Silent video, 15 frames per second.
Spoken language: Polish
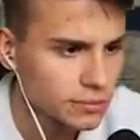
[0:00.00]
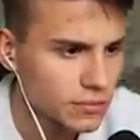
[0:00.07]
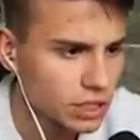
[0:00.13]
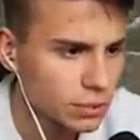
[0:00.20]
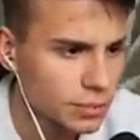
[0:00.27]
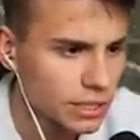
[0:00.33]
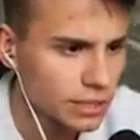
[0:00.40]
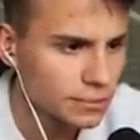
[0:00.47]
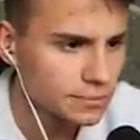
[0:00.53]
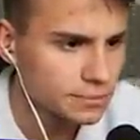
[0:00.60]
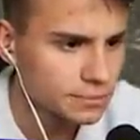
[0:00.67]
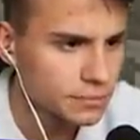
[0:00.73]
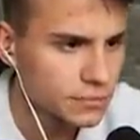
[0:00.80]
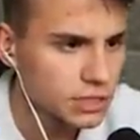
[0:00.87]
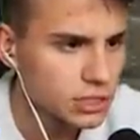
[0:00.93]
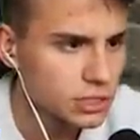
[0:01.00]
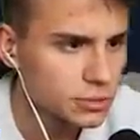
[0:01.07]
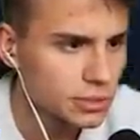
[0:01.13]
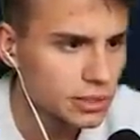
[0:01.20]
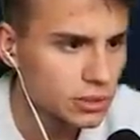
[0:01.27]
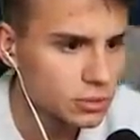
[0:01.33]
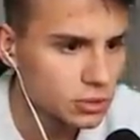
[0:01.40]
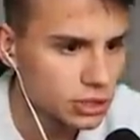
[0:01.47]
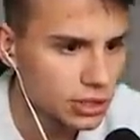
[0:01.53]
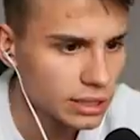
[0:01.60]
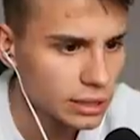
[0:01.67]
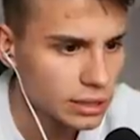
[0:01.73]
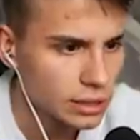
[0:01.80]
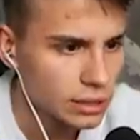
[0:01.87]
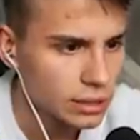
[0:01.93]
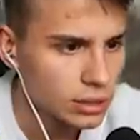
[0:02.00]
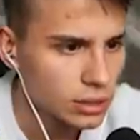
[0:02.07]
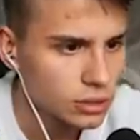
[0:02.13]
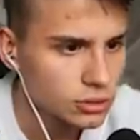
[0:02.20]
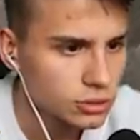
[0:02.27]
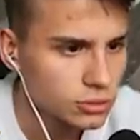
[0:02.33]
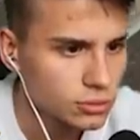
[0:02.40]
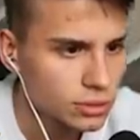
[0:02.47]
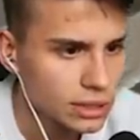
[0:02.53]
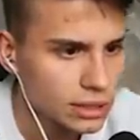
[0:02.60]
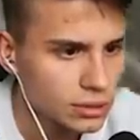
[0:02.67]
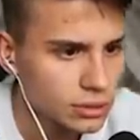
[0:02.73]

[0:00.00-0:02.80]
Dobra, jesteśmy na górze. Czy tutaj